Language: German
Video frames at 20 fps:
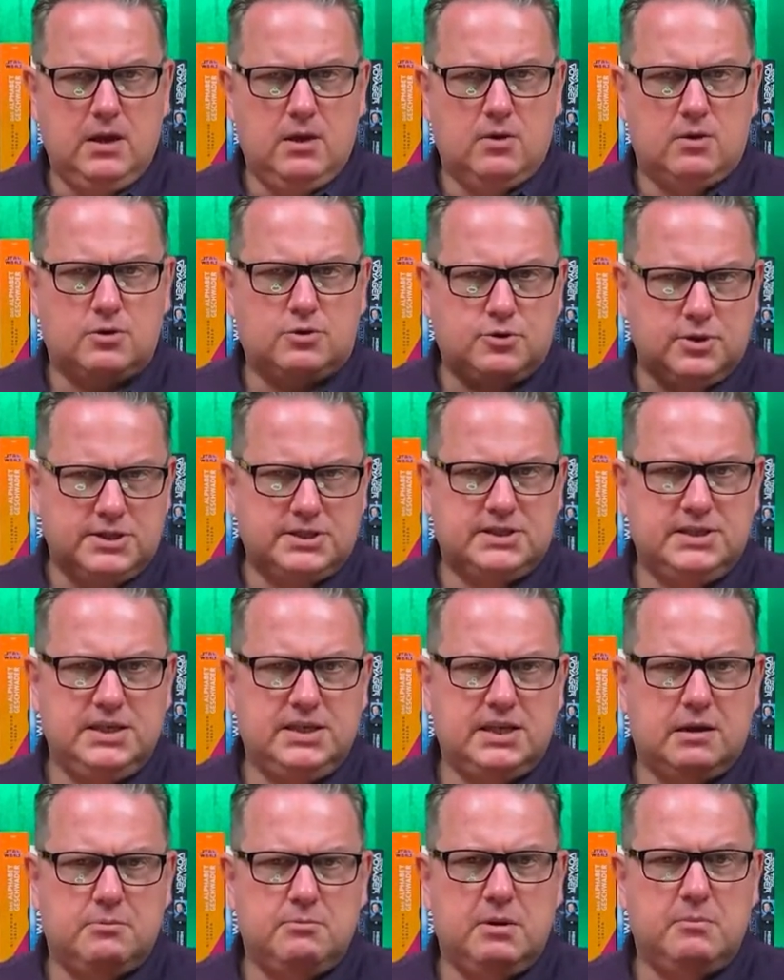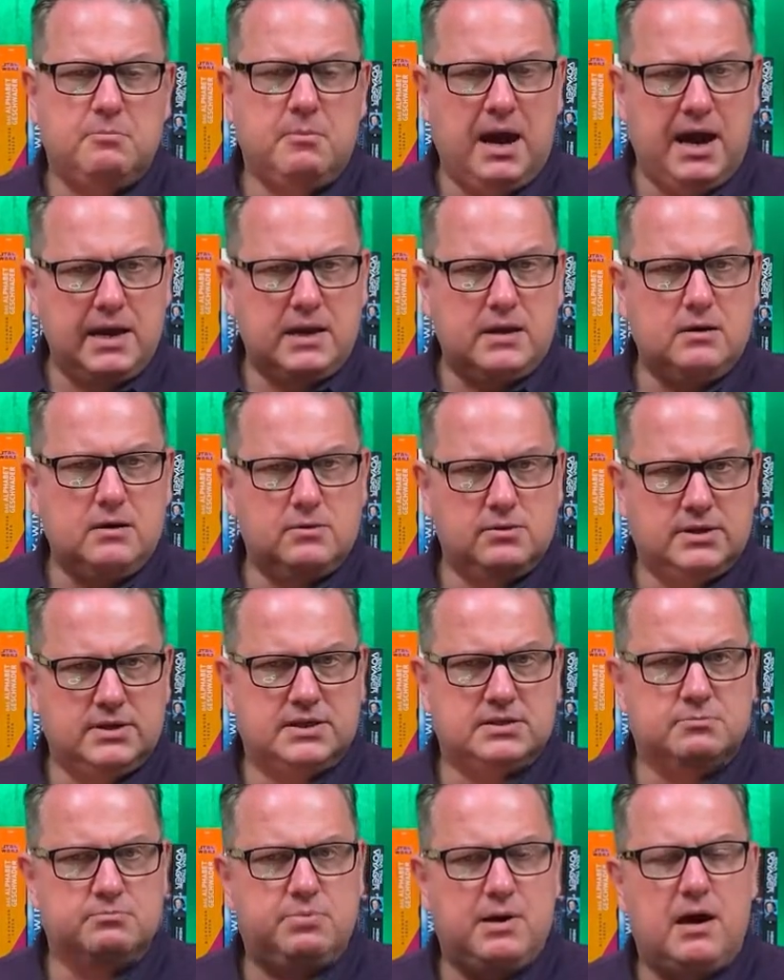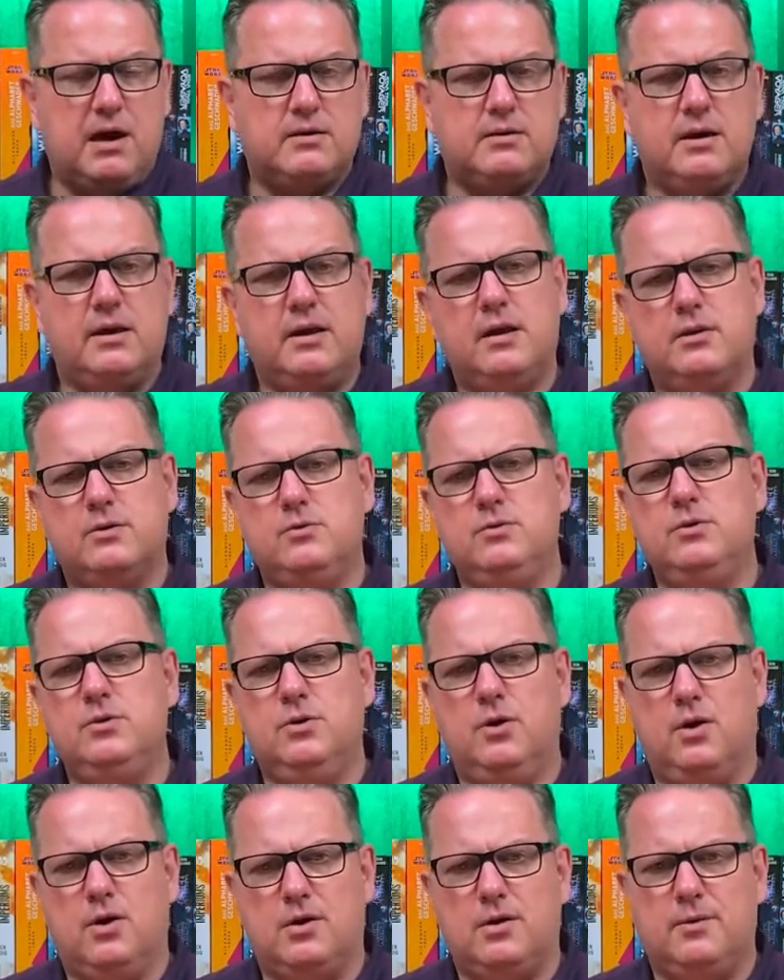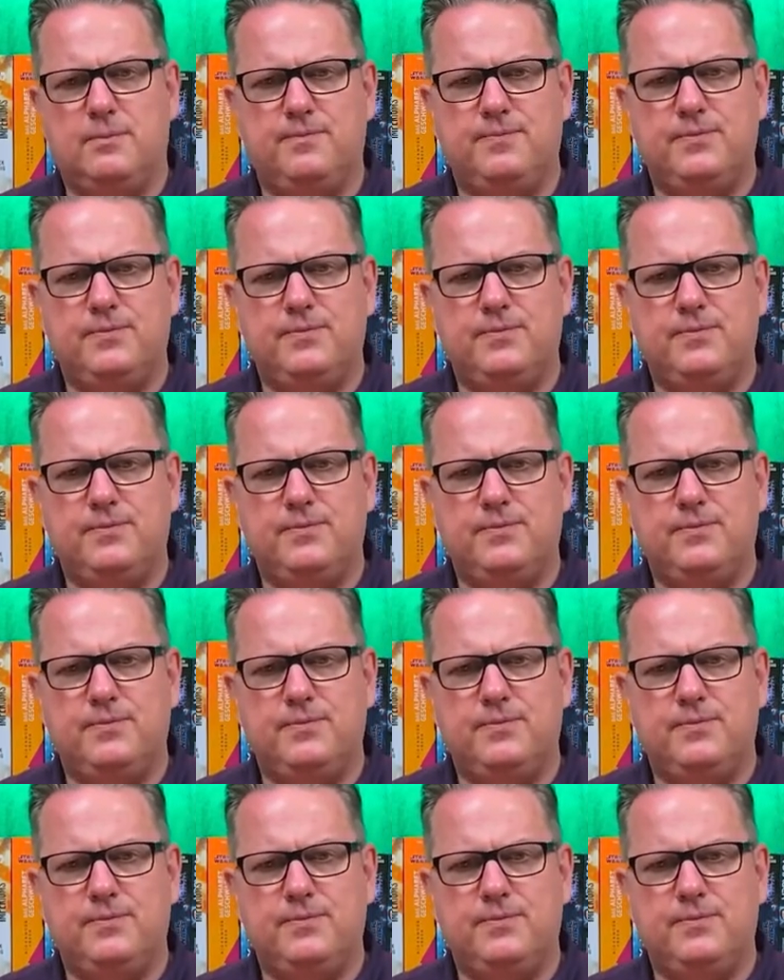Und Chris zieht dann mit Michael und dessen Partner nach New York.